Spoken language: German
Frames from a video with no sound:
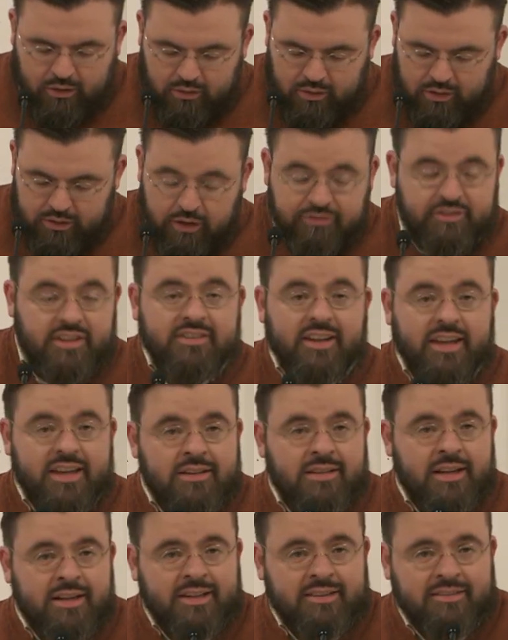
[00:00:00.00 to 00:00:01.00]
Und auf dieser
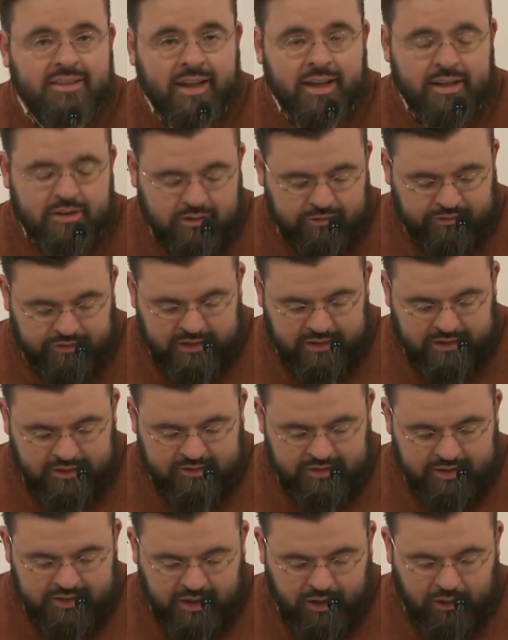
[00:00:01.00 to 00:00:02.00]
Internetseite finden
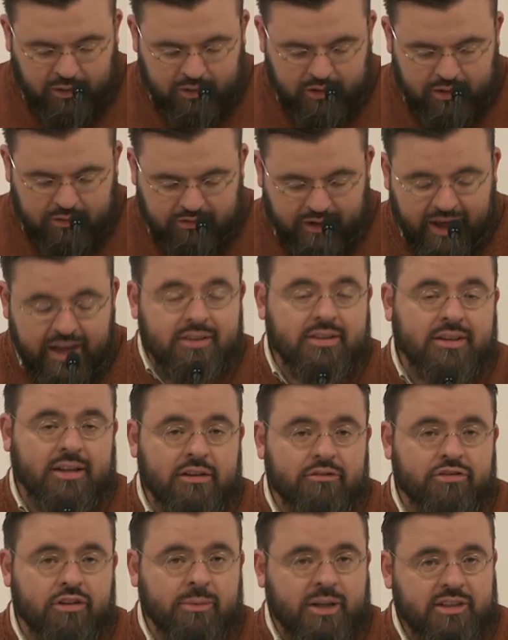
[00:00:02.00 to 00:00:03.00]
sich auch weitere
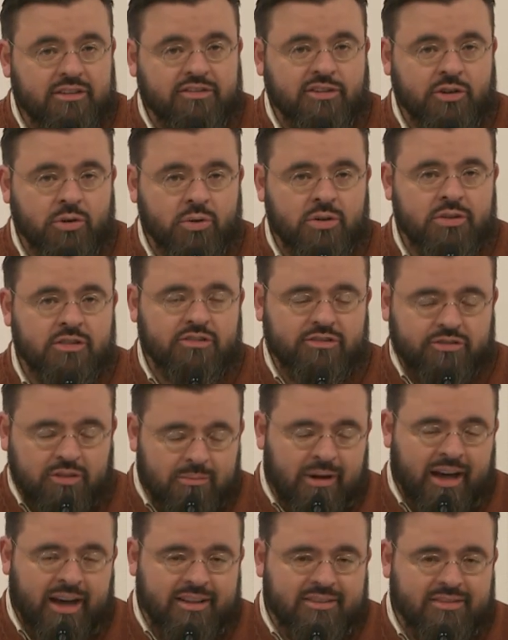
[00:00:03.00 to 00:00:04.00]
Informationen
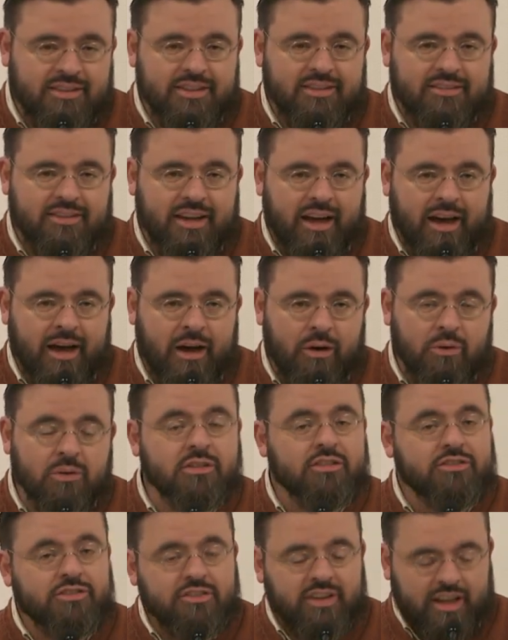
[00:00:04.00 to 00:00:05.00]
zum ACCH
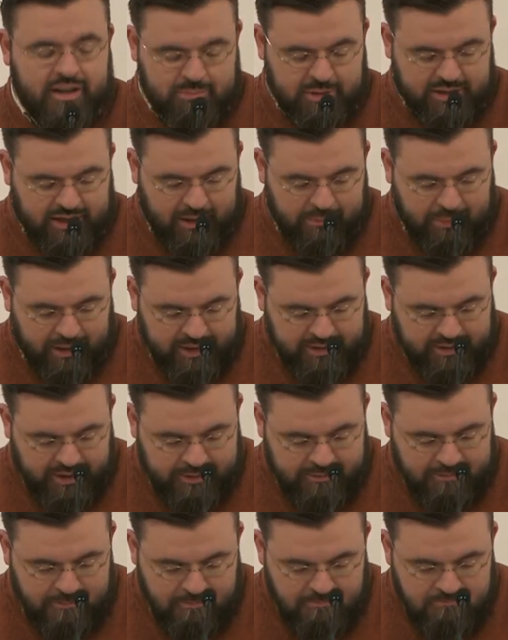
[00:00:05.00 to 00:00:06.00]
und zu seinen
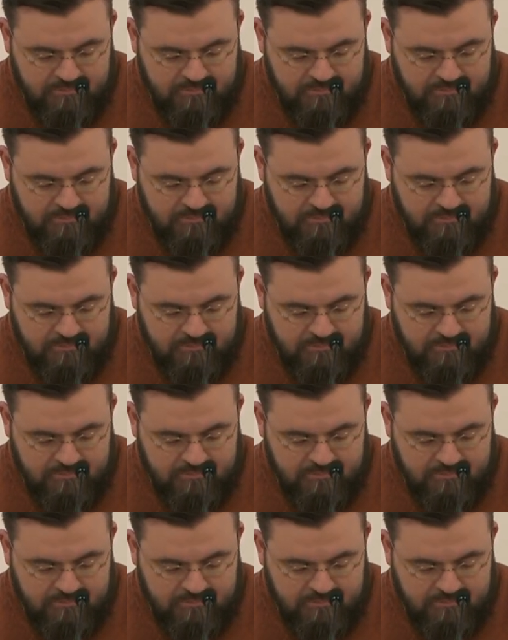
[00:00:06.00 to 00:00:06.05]
Mitarbeitern